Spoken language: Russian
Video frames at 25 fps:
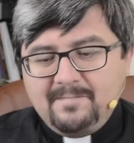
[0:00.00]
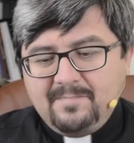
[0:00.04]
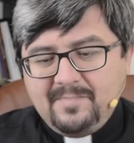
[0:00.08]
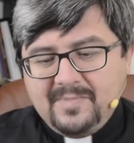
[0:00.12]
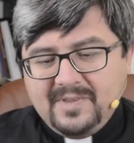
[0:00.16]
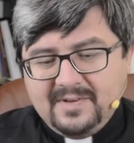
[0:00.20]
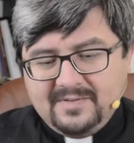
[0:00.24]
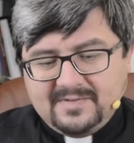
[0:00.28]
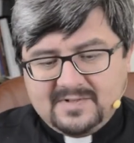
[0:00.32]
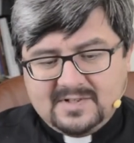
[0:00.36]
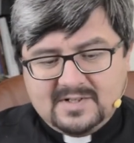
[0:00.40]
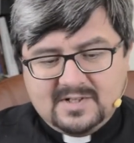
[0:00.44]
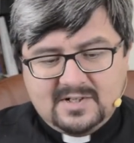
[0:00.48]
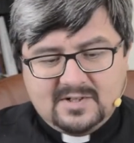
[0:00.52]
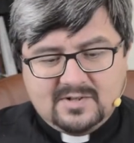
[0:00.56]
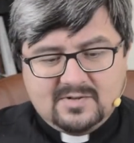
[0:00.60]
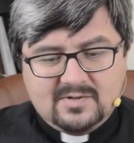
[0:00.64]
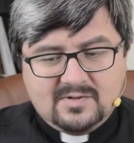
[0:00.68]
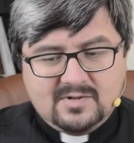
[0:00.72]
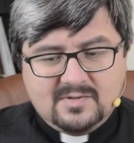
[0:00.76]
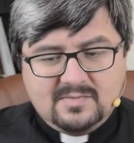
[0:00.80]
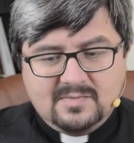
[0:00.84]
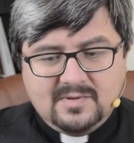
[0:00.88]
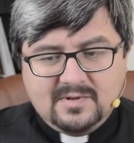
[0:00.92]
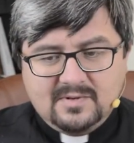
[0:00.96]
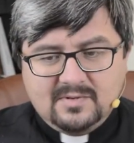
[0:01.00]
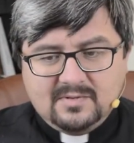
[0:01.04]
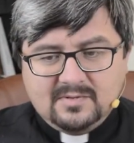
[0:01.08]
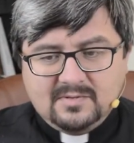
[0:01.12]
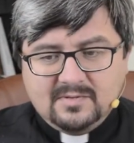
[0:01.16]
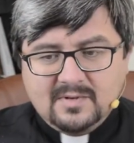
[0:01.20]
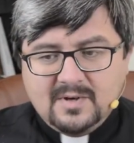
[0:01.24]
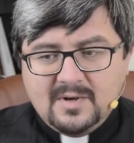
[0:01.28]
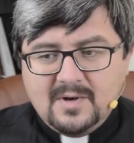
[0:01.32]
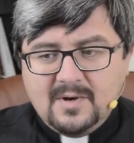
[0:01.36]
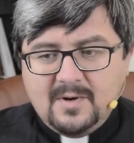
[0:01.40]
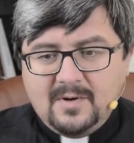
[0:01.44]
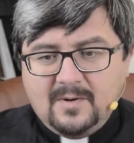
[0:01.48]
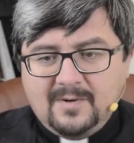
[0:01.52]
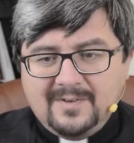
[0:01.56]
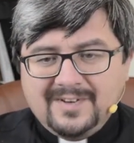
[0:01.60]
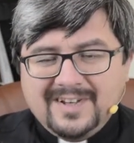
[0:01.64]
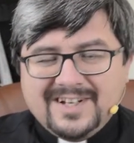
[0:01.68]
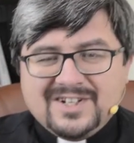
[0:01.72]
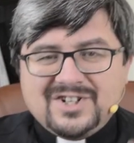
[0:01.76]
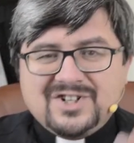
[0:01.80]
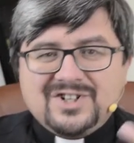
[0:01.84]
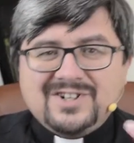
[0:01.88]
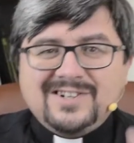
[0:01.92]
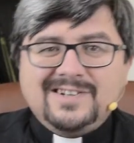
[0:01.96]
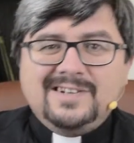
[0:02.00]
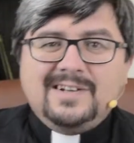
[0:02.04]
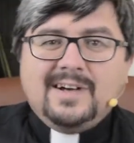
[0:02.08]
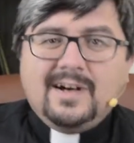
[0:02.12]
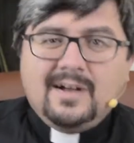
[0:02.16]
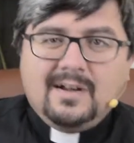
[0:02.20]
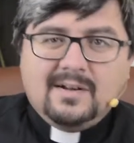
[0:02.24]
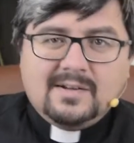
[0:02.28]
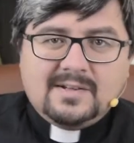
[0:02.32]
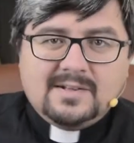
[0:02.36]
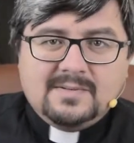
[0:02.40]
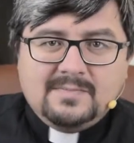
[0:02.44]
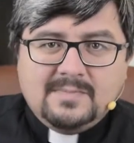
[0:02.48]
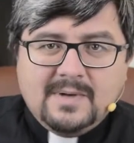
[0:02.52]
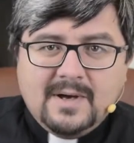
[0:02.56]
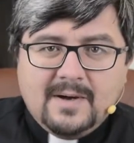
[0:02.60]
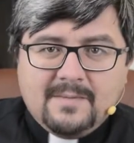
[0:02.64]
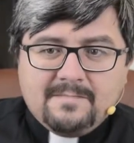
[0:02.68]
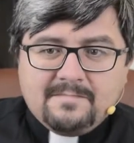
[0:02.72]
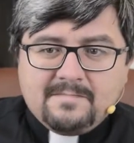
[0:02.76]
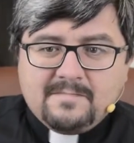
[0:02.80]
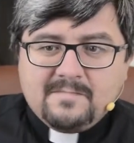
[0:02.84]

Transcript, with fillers: навстречу тебе, Он, он ожидал тебя.